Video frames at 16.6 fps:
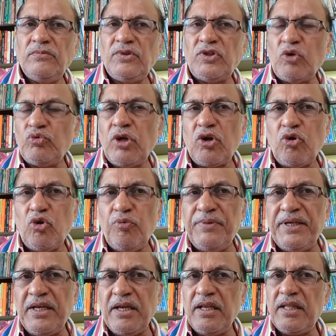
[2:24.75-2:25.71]
चौदह
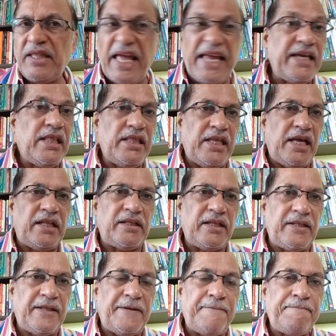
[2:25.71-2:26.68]
किलोमीटर साइकिल से
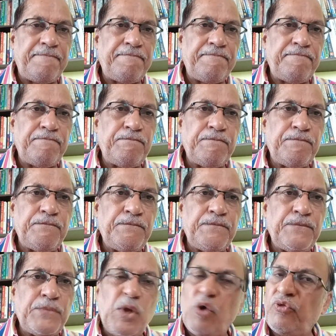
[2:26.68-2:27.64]
आता
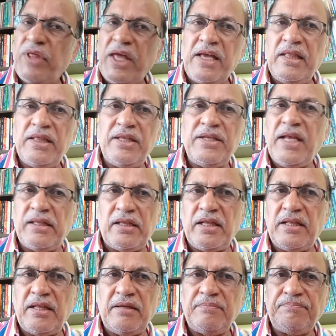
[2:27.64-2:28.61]
था और साइकिल से जाता था